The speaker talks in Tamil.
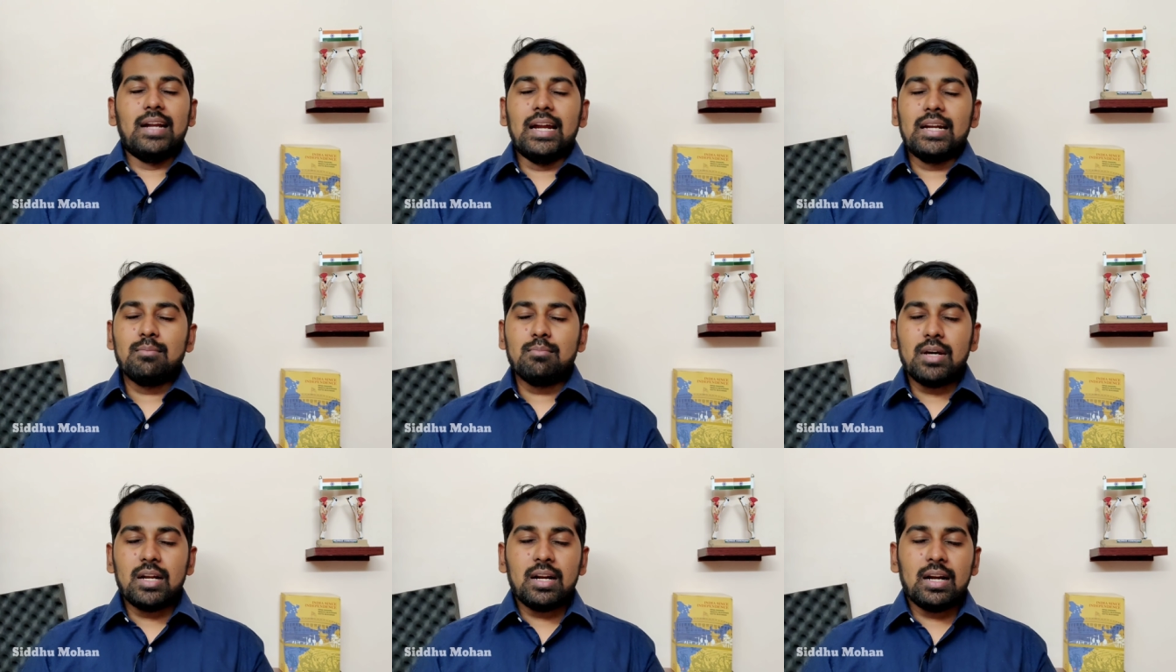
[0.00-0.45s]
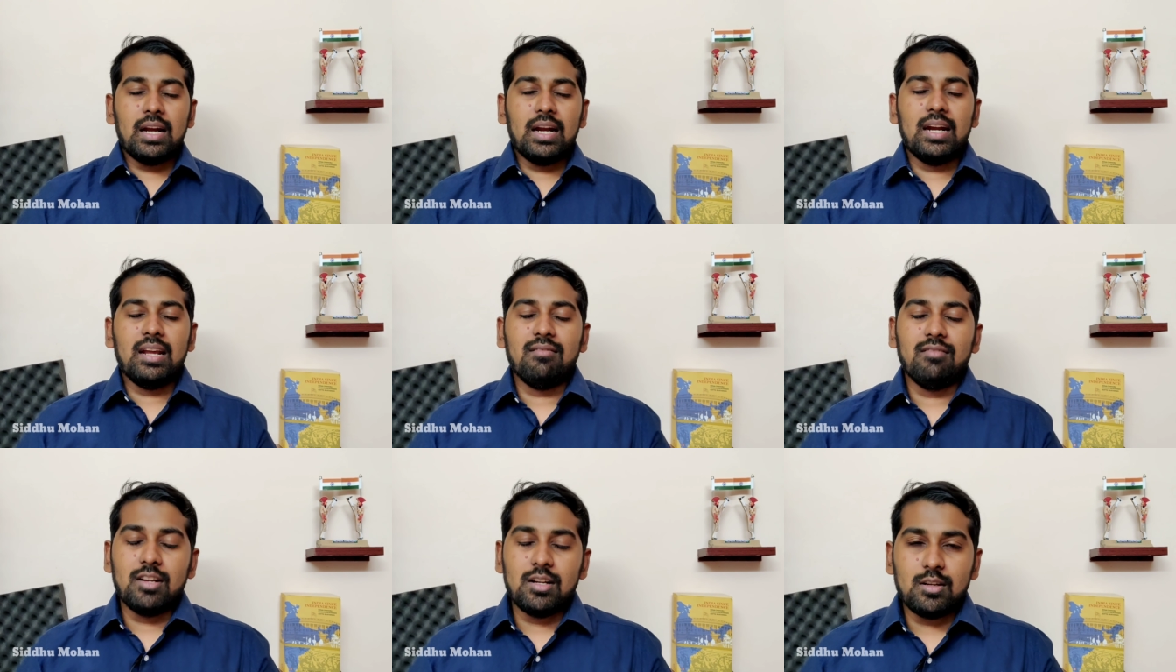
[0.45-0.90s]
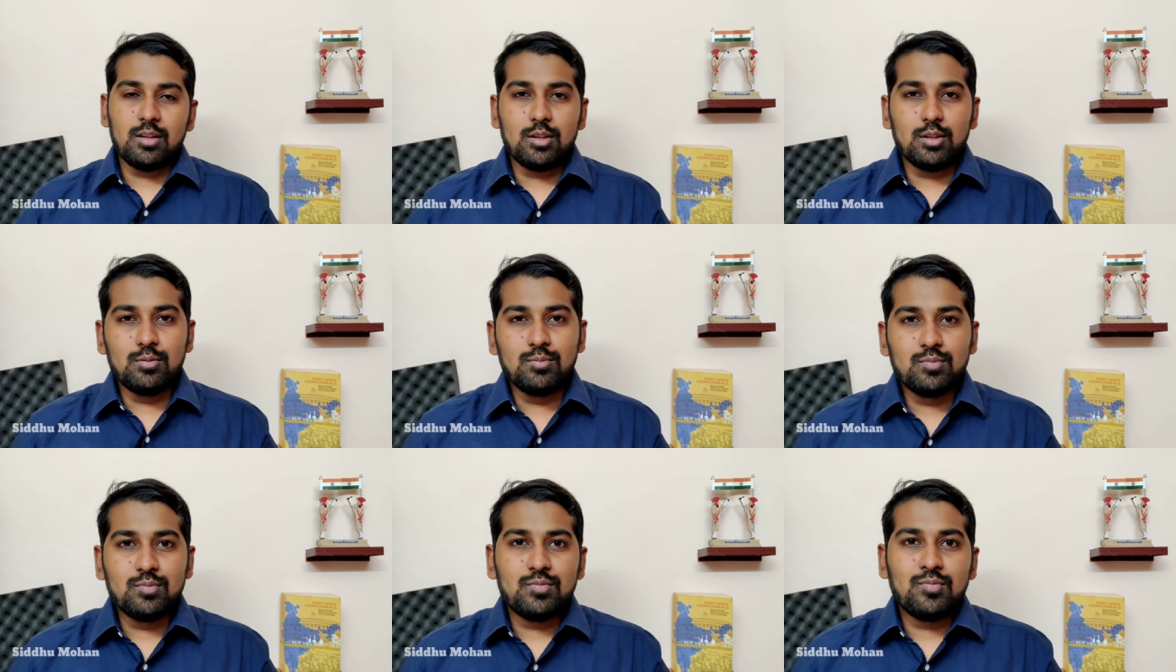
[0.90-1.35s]
நண்பர்கள்
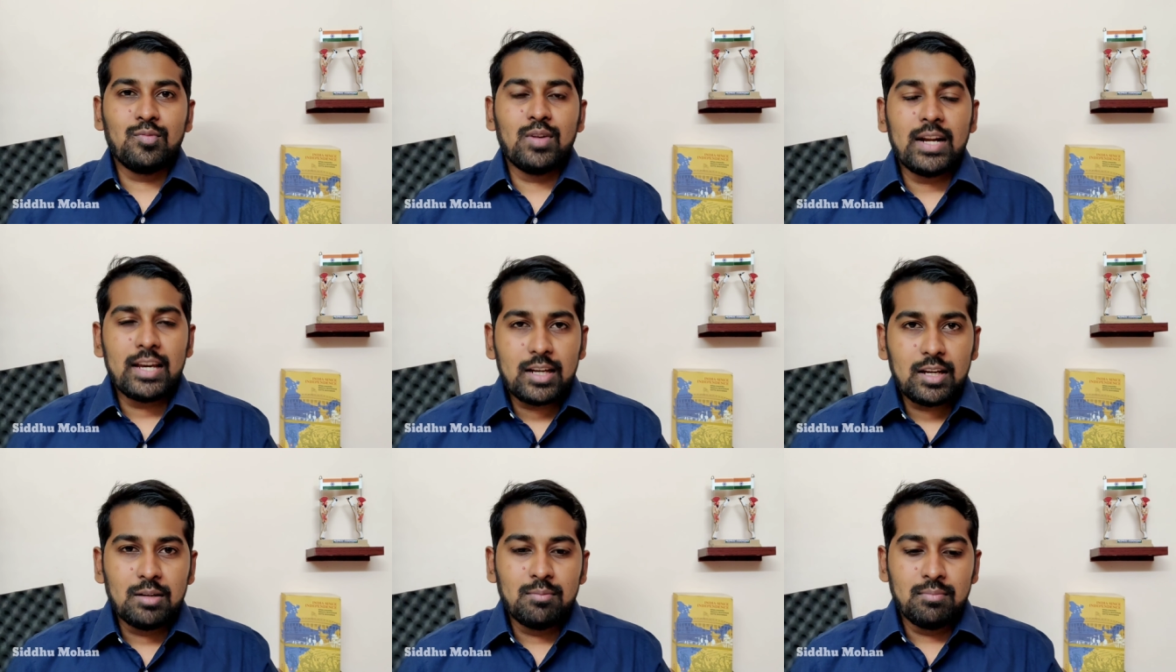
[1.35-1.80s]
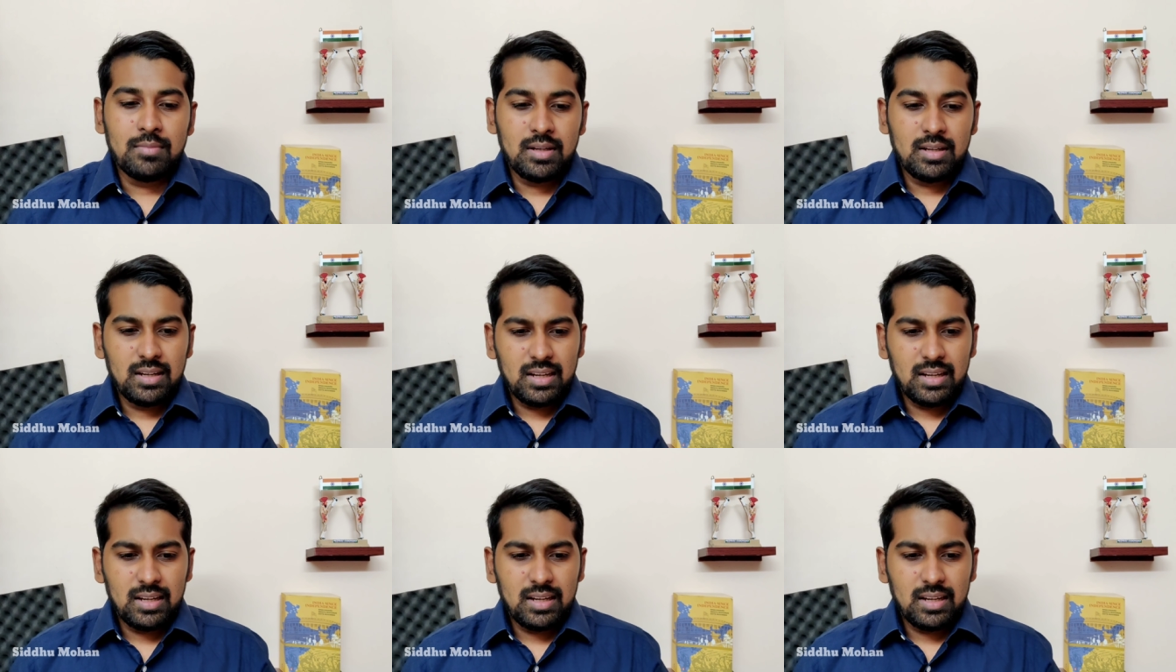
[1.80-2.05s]
அனைவருக்கும் வணக்கம்